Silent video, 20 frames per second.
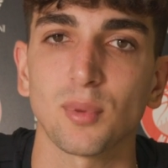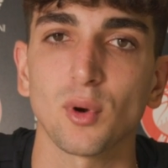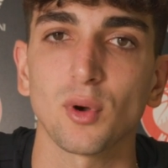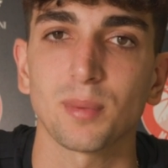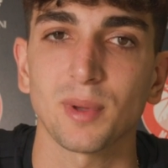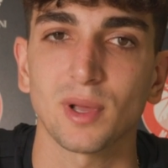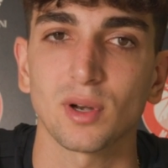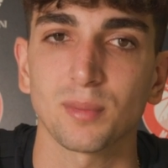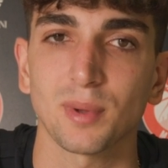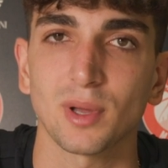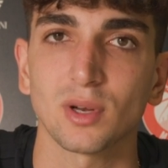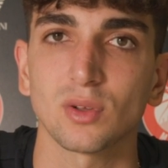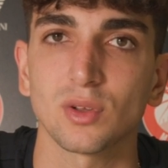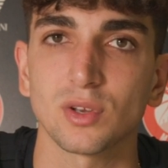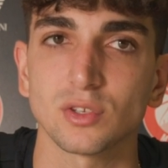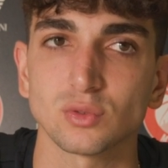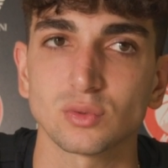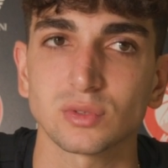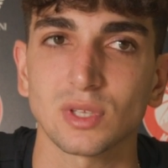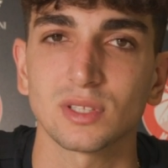poi piano piano i
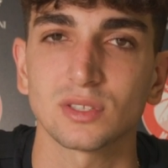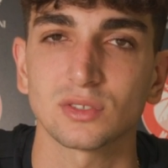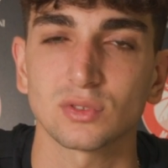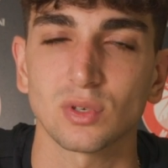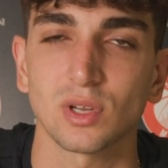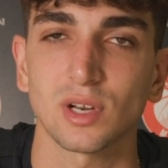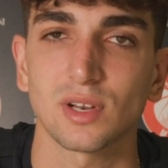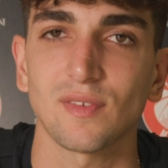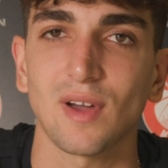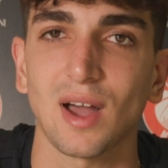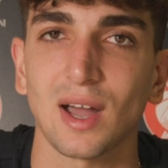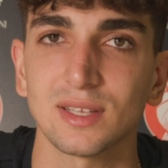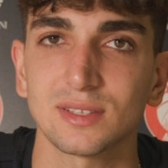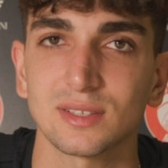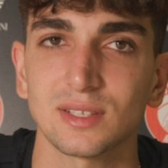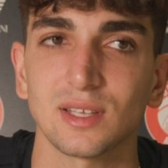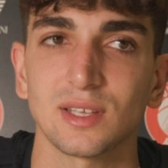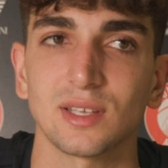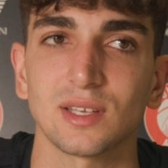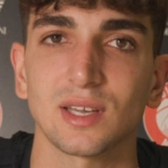risultati sono
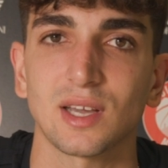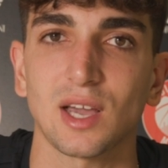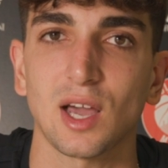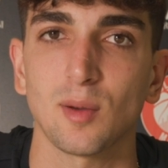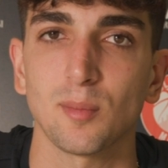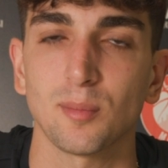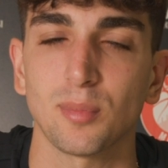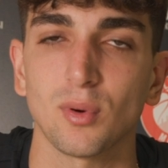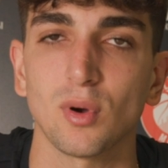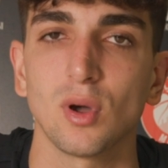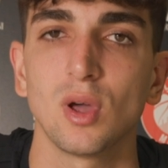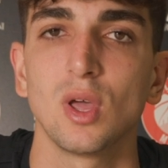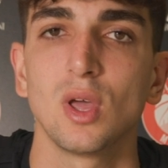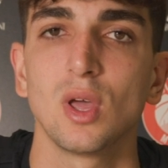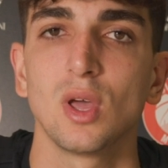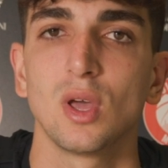arrivati in campo